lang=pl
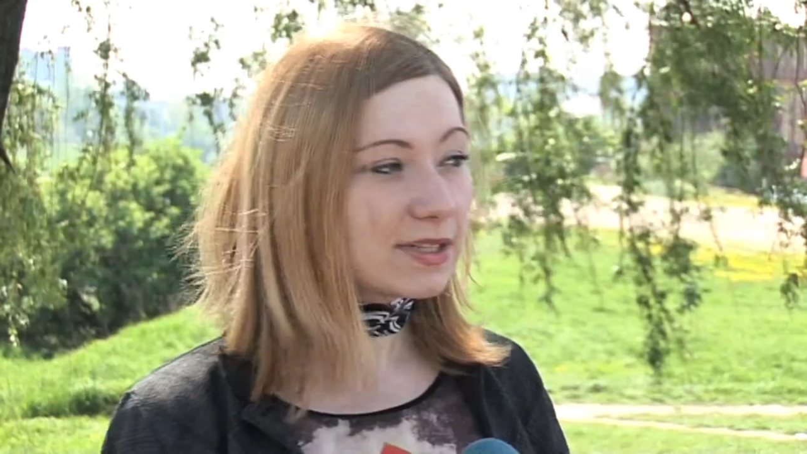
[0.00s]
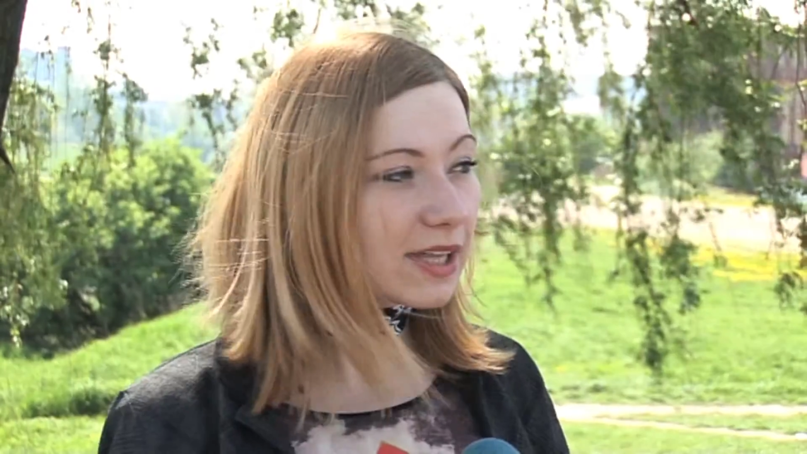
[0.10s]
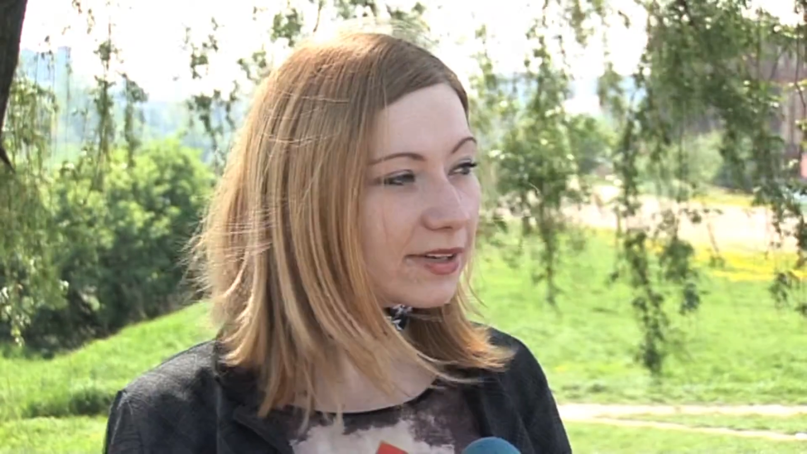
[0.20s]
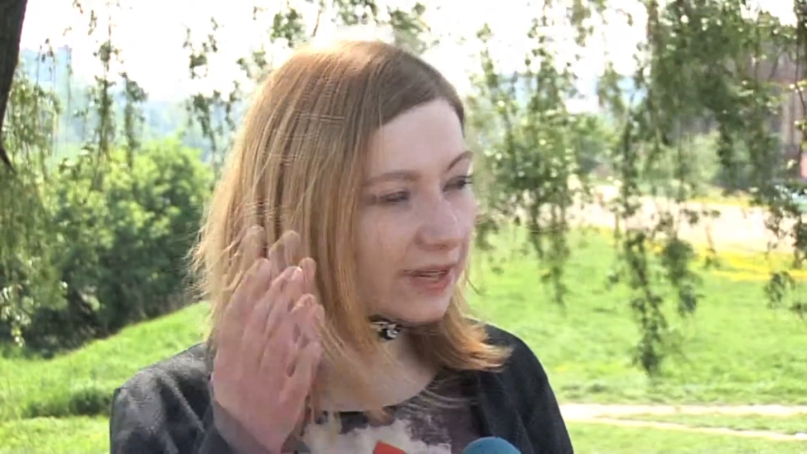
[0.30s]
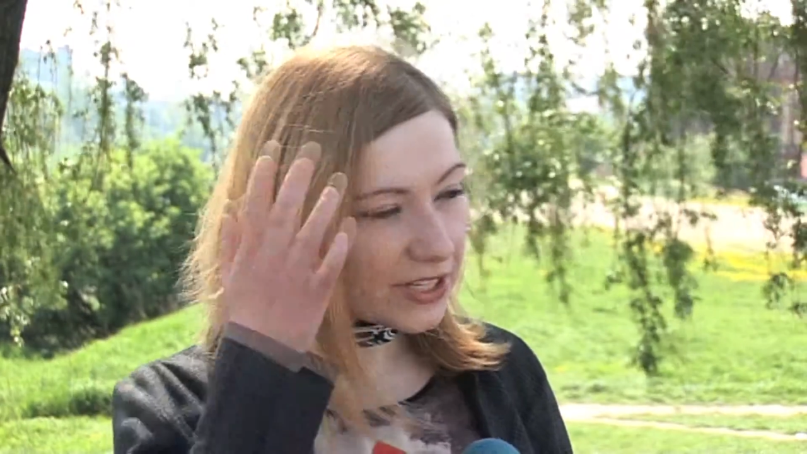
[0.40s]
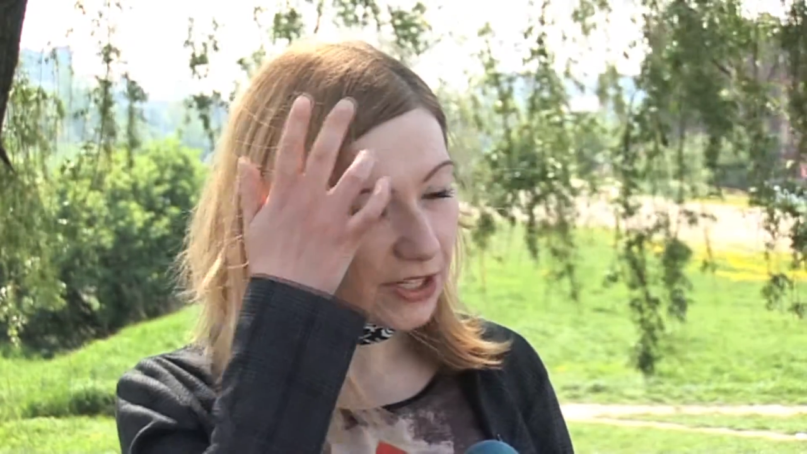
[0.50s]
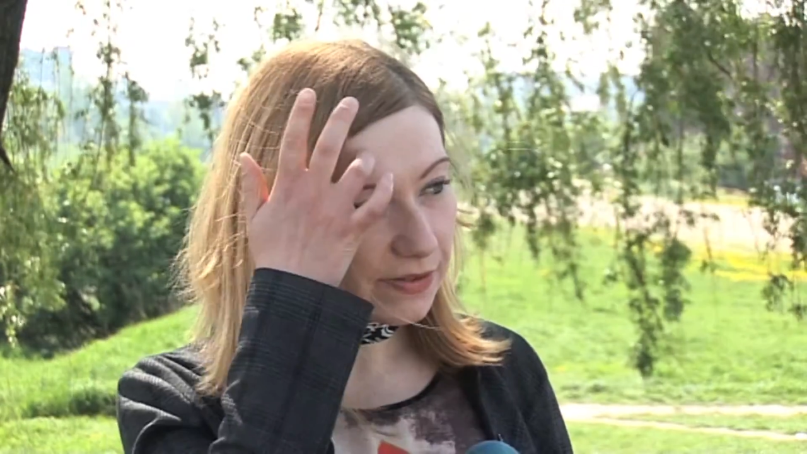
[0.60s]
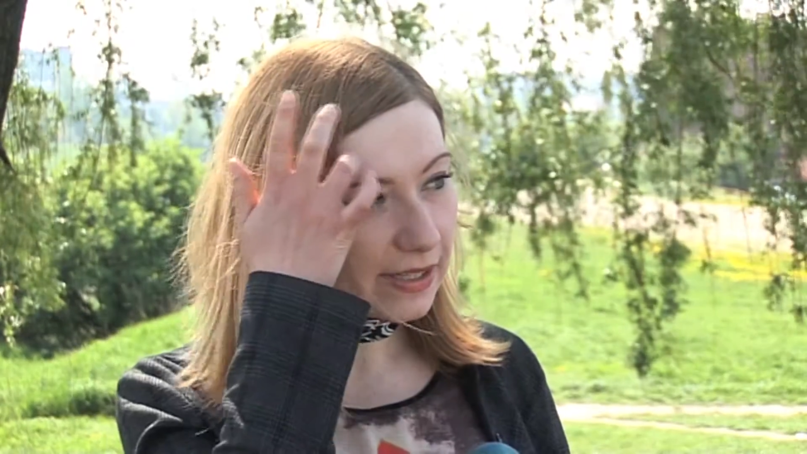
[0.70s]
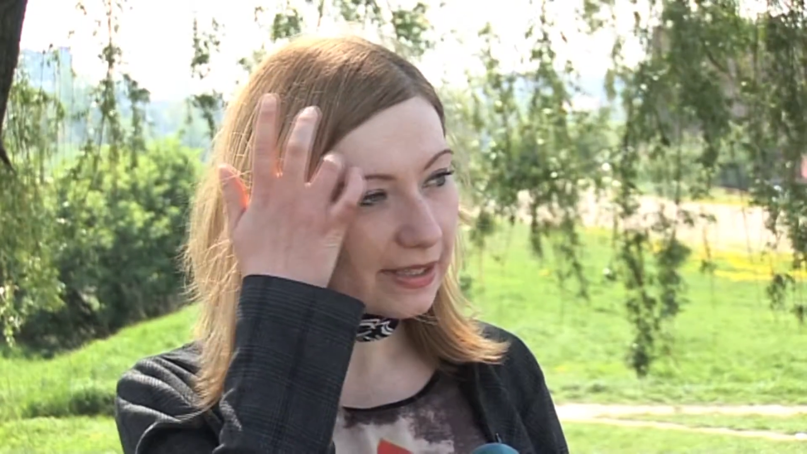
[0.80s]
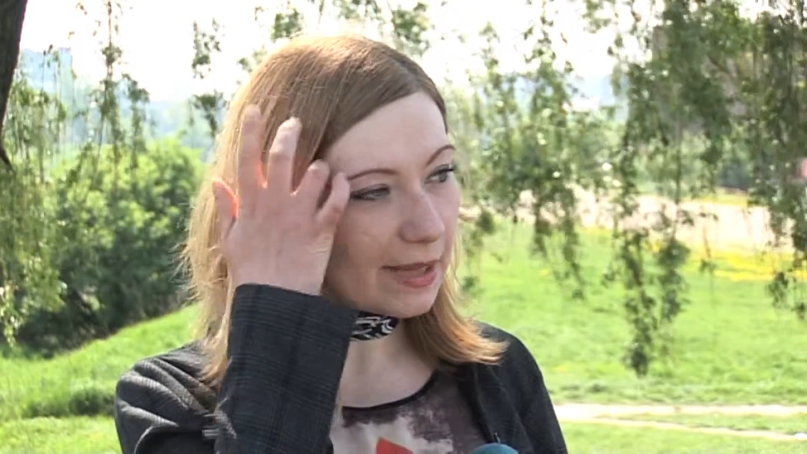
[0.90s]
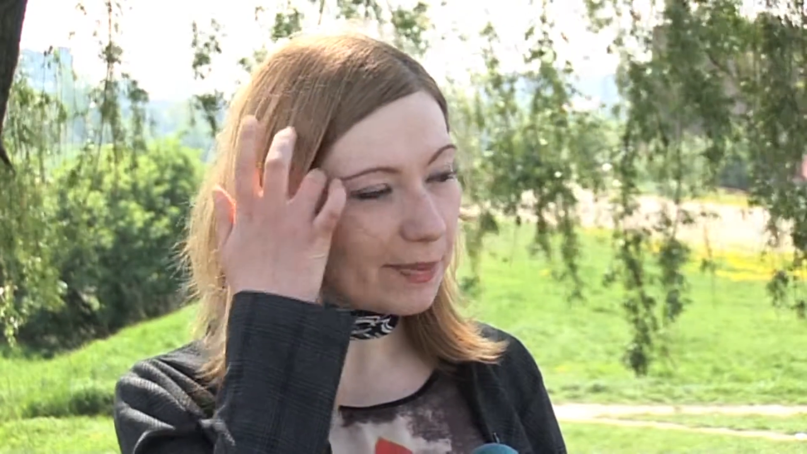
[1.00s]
Co na Chwaliszewie? Na